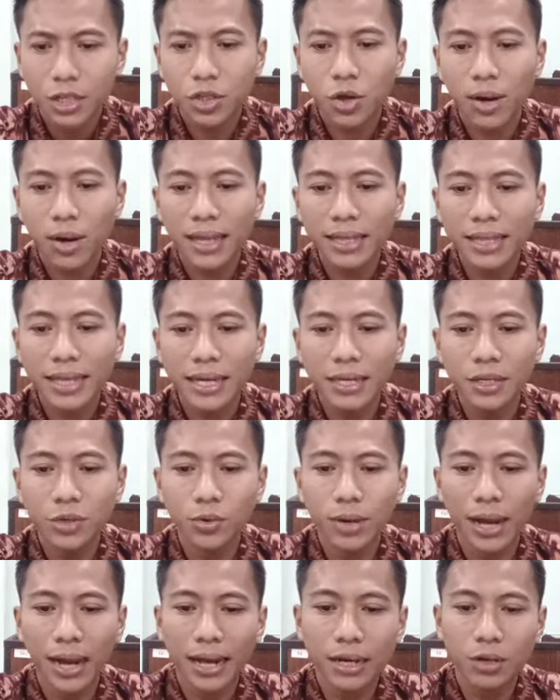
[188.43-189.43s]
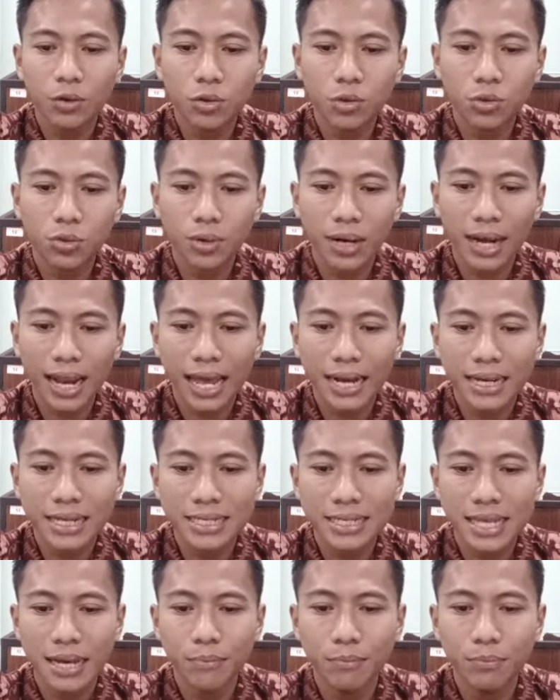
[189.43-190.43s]
Tongkat yang digunakan untuk
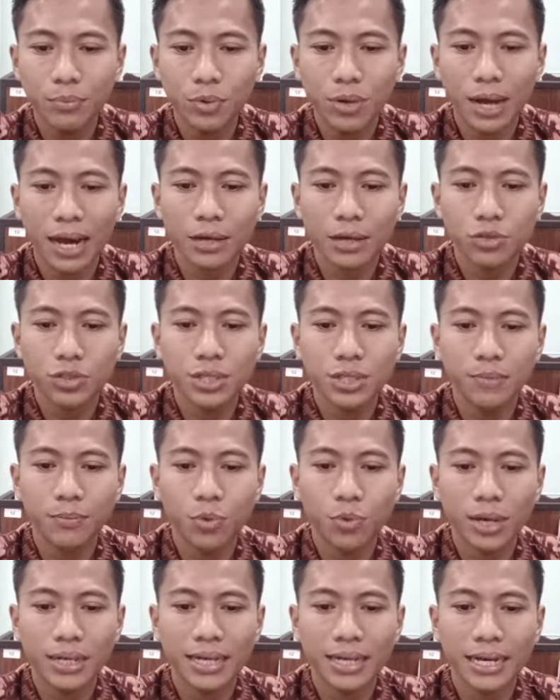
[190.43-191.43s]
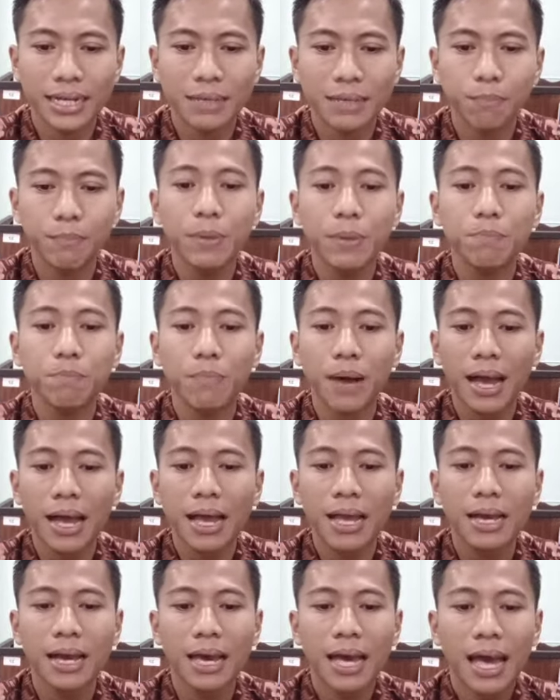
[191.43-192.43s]
lari sambung harus dibuat dari
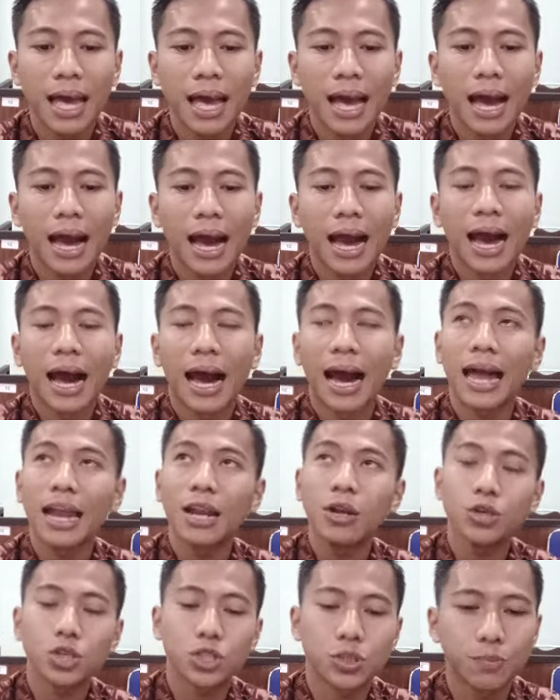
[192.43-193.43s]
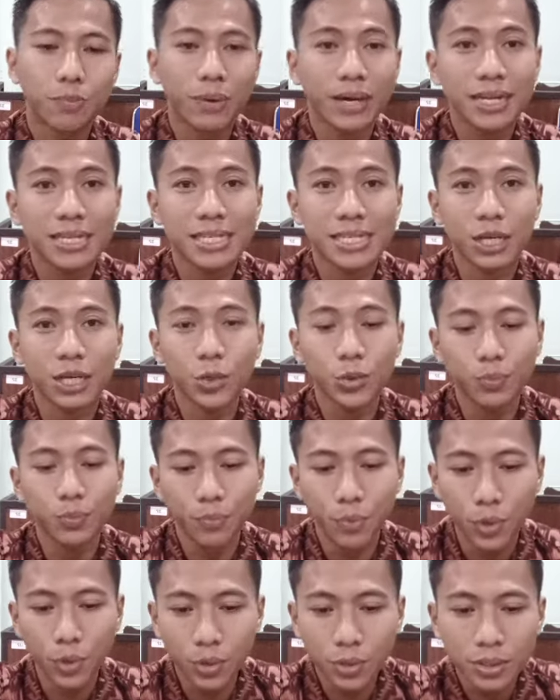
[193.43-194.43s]
pipa halus
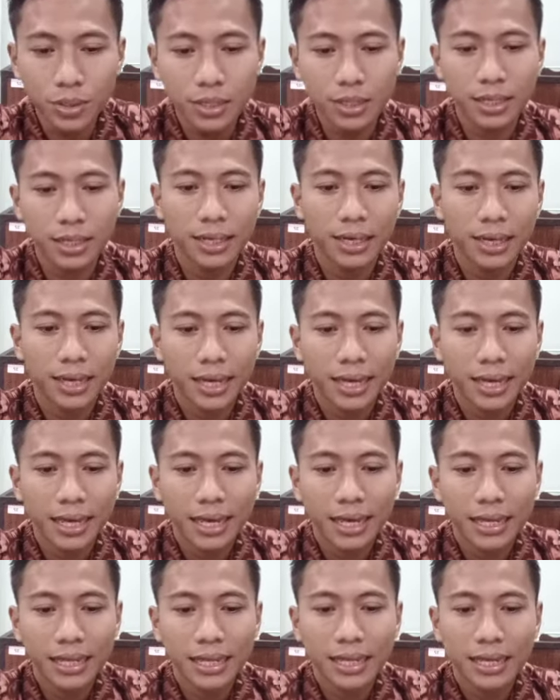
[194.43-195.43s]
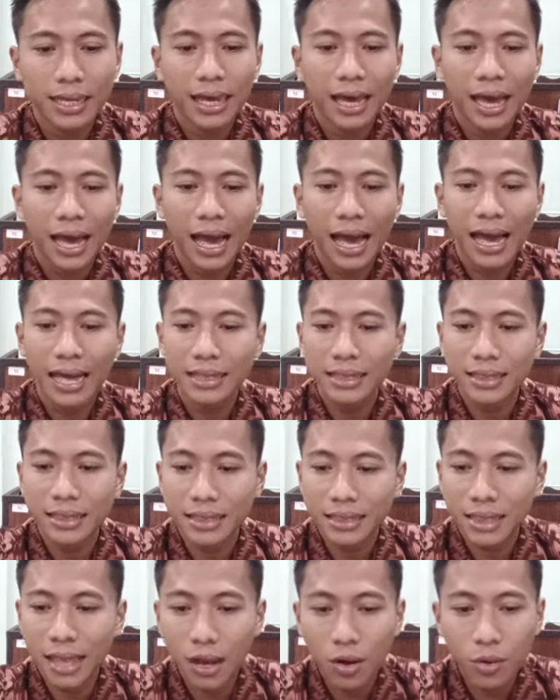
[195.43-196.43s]
berselubung
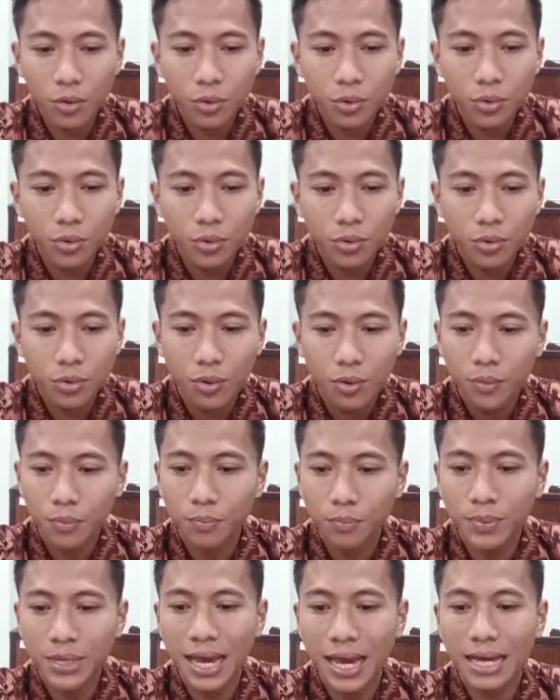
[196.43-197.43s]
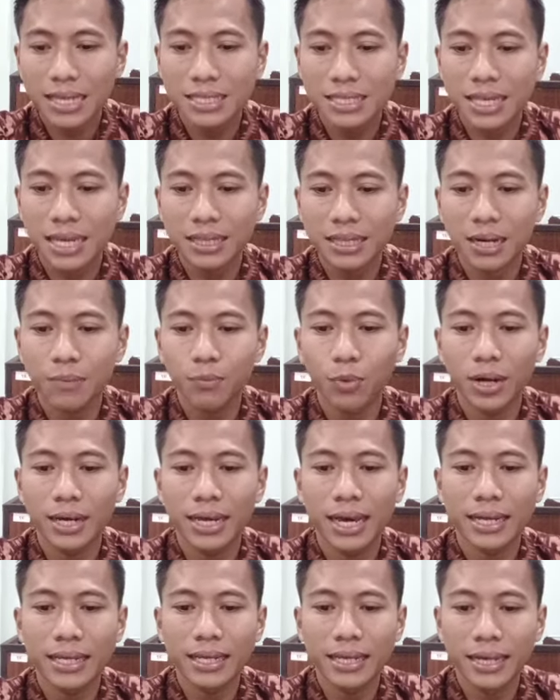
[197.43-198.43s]
atau biasa terbuat
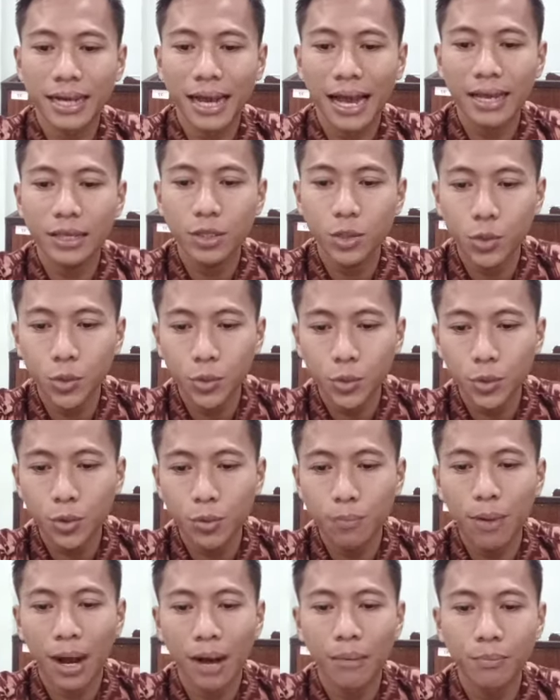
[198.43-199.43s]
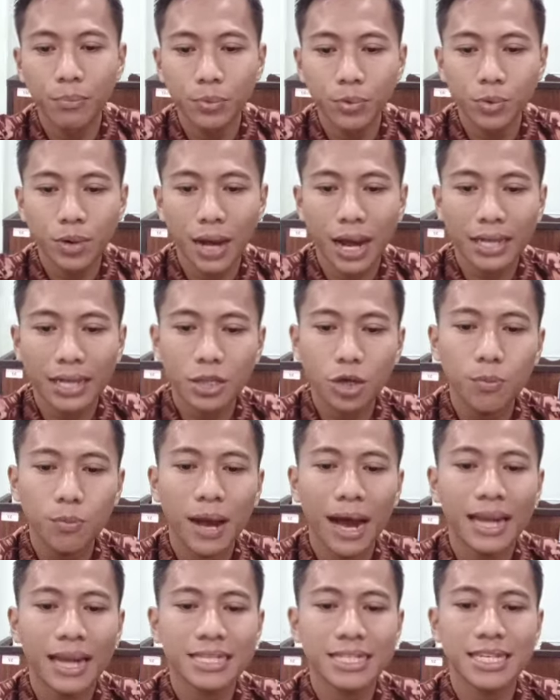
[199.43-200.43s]
dari kayu, bambu, atau
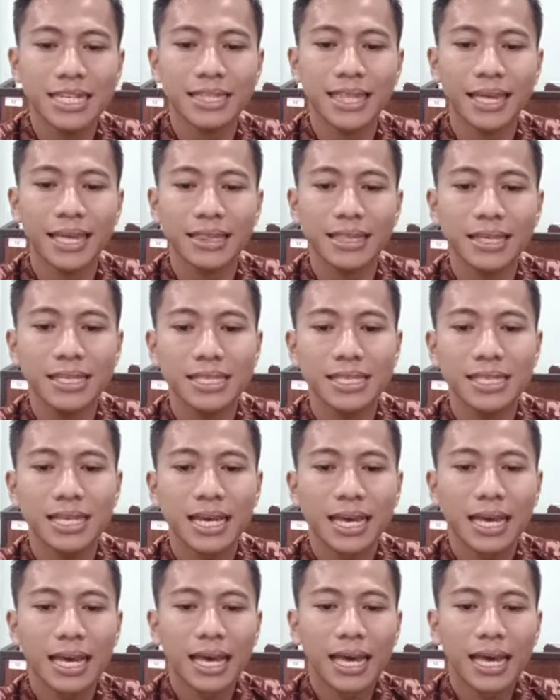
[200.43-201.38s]
bahan sintetis